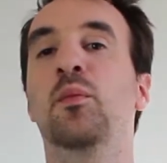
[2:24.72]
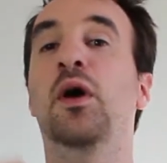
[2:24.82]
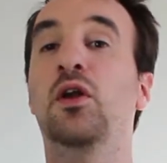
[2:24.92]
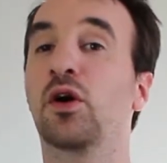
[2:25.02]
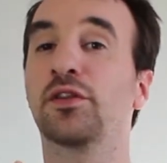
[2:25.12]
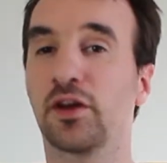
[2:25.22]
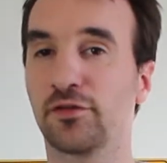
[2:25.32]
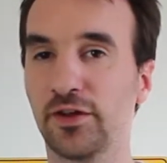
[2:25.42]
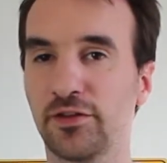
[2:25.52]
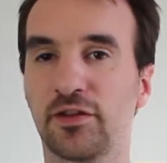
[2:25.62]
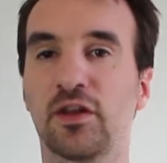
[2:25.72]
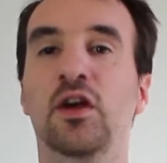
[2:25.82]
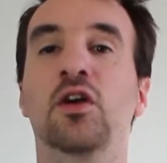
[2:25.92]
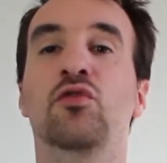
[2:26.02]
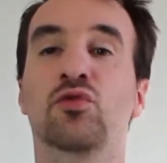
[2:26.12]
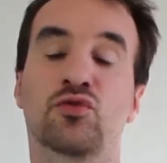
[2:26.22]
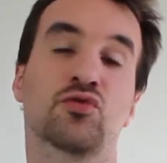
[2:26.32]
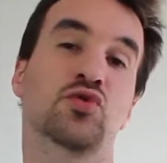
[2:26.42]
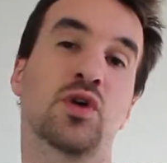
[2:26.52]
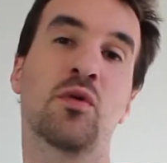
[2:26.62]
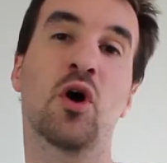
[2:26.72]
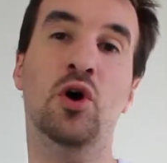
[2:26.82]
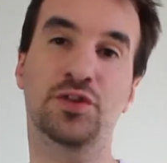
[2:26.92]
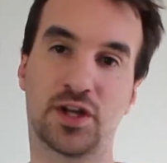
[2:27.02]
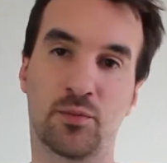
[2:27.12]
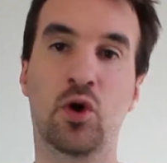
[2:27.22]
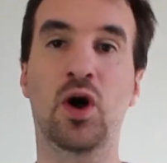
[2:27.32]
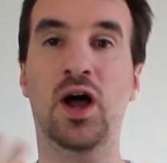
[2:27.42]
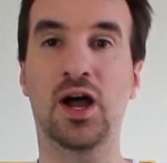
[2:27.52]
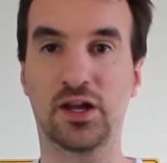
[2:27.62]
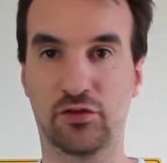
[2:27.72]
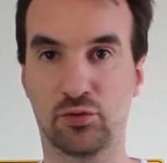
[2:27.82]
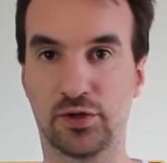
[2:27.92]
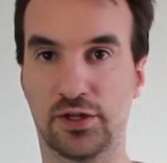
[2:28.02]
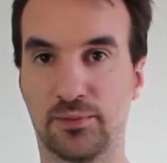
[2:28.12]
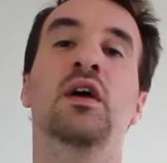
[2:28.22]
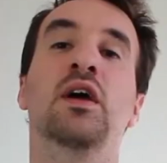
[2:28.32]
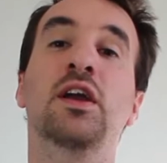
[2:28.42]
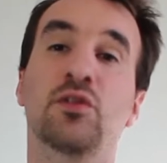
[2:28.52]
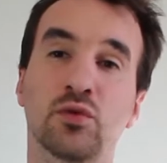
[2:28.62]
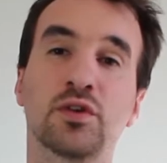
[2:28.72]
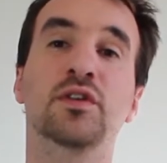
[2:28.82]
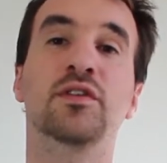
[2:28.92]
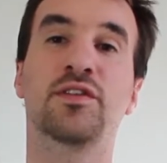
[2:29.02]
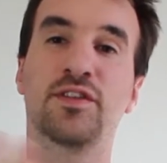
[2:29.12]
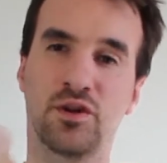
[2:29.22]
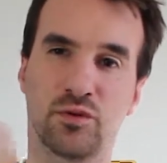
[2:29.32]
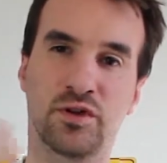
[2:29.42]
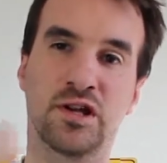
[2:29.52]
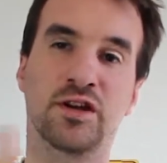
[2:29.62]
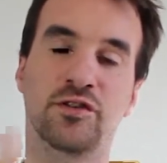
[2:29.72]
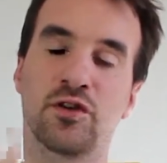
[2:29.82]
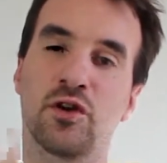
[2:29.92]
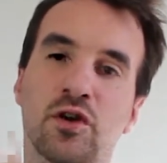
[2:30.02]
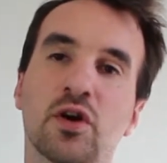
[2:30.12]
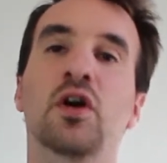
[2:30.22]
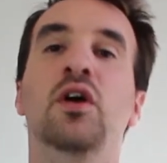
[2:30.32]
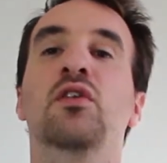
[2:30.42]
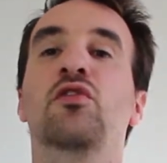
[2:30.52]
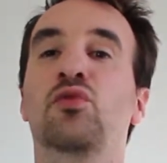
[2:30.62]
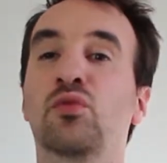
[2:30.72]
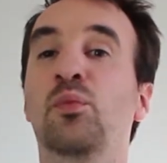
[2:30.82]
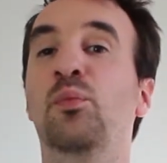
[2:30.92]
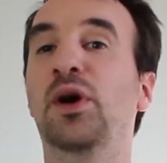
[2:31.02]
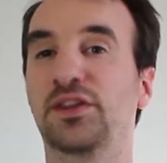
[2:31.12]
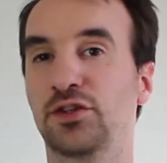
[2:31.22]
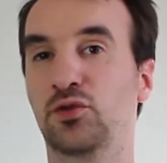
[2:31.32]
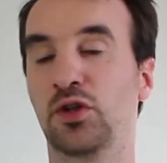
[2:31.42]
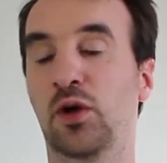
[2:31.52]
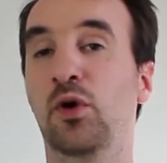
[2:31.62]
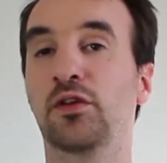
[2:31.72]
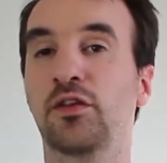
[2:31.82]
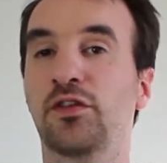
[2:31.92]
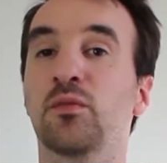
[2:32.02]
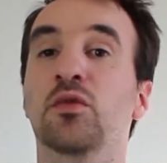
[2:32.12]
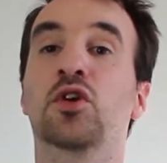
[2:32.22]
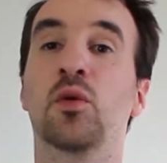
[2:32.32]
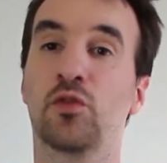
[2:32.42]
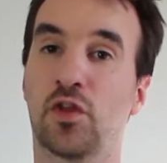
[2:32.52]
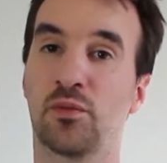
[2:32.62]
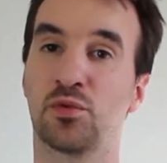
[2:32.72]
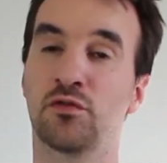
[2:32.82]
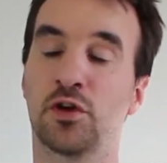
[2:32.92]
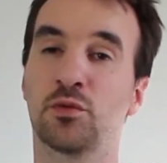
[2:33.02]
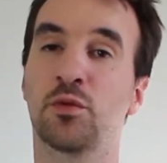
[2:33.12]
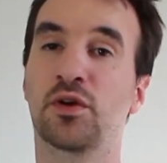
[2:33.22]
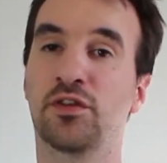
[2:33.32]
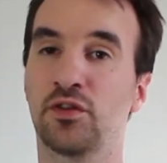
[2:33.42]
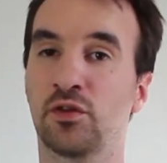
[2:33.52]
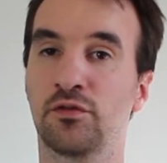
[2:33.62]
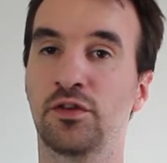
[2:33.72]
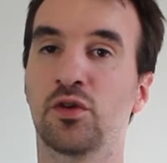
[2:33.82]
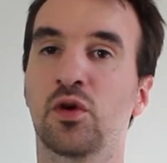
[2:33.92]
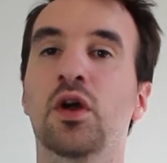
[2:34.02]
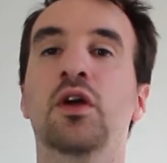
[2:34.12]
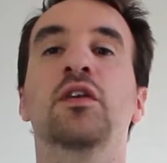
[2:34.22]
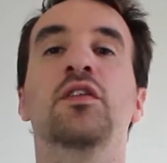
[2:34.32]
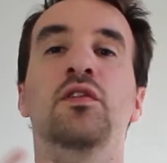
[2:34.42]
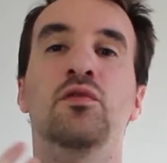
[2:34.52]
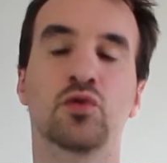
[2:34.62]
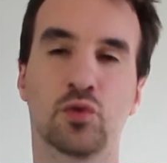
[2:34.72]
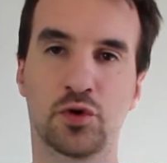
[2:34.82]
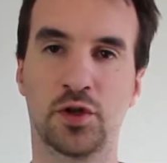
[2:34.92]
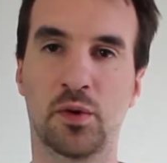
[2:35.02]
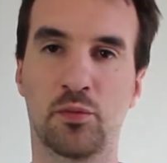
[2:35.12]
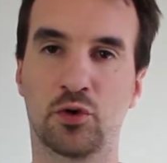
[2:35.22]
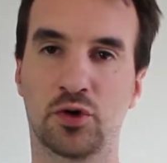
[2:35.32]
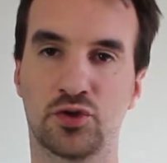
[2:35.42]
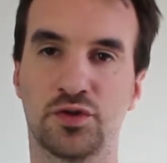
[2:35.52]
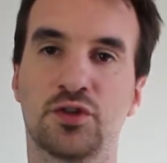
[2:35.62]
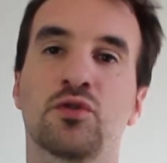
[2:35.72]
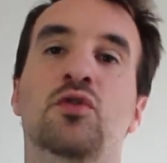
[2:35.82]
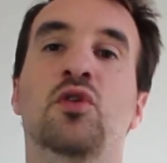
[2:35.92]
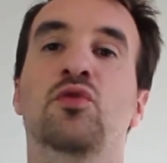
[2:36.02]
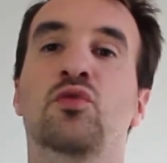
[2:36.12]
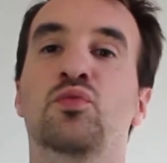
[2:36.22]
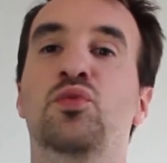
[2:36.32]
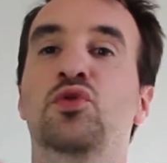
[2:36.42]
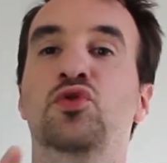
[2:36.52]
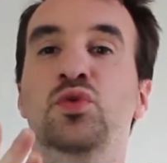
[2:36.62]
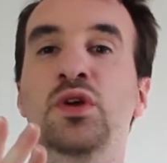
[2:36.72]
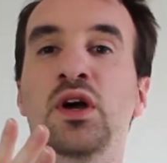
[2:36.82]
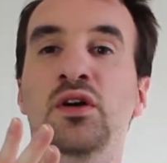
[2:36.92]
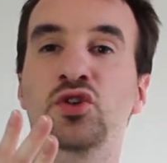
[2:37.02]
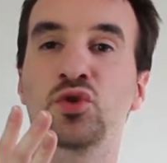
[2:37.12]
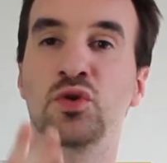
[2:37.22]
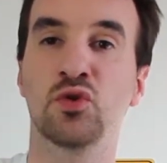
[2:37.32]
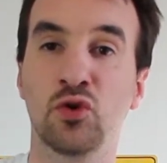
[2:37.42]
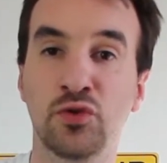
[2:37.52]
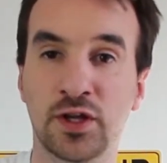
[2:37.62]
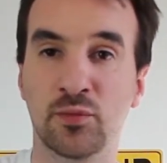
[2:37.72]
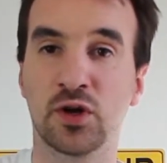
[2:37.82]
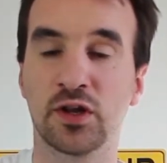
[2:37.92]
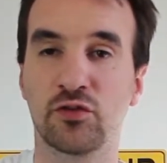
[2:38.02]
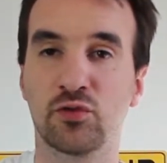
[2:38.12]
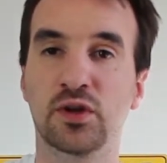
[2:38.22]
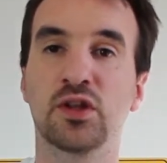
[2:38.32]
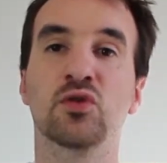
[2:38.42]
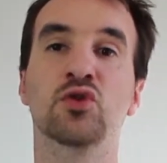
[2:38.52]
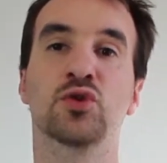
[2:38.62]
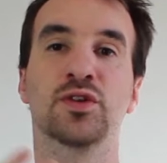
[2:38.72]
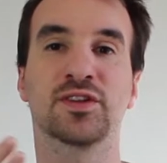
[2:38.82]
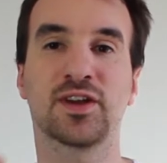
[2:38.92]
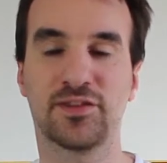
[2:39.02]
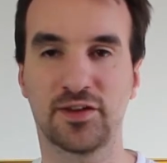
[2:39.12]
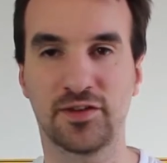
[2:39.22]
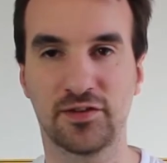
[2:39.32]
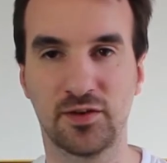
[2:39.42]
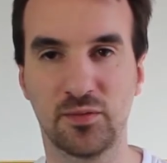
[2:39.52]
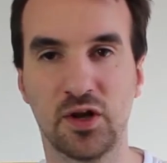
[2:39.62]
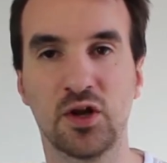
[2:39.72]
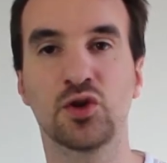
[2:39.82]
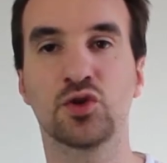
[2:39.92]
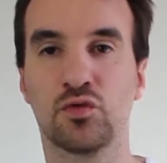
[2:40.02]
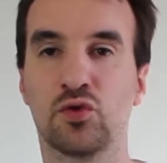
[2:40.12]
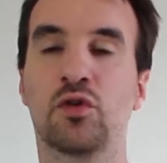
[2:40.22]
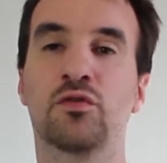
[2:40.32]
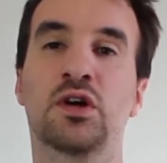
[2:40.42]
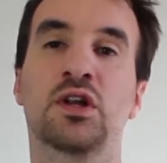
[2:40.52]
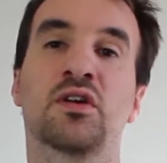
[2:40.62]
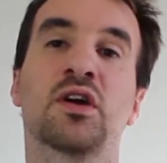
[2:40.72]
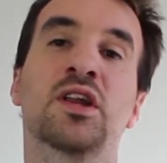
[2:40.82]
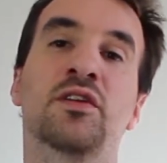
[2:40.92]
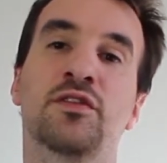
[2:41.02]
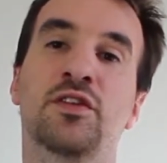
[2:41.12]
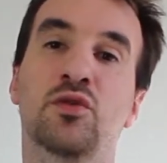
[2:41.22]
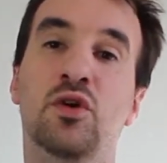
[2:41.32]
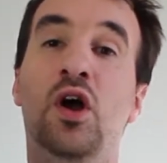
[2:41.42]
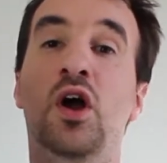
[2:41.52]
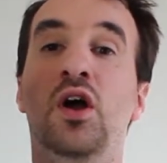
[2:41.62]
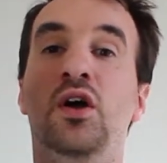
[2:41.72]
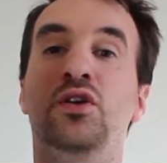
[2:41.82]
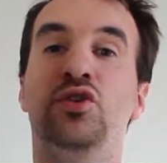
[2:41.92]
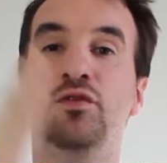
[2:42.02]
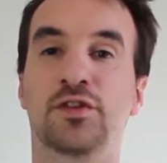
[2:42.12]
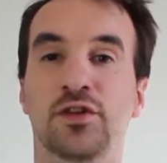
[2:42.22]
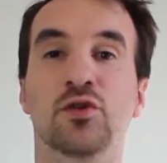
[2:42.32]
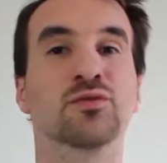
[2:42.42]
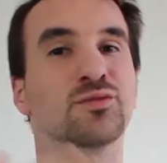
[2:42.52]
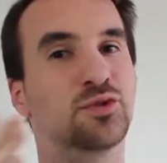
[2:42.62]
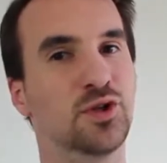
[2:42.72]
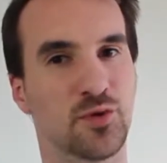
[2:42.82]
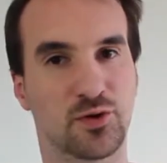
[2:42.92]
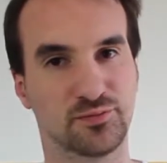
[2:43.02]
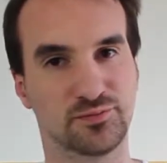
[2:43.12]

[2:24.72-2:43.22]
par leur interface, sont jouables entièrement à la souris. Et donc, si l'on est lecteur, sont particulièrement accessibles, comme vous avez pu le voir dans mes précédentes vidéos. Si vous ne comprenez pas pourquoi je dis que quand on peut jouer à un jeu uniquement à la souris, le jeu est très accessible, je vous renvoie à la vidéo jeux vidéo, comment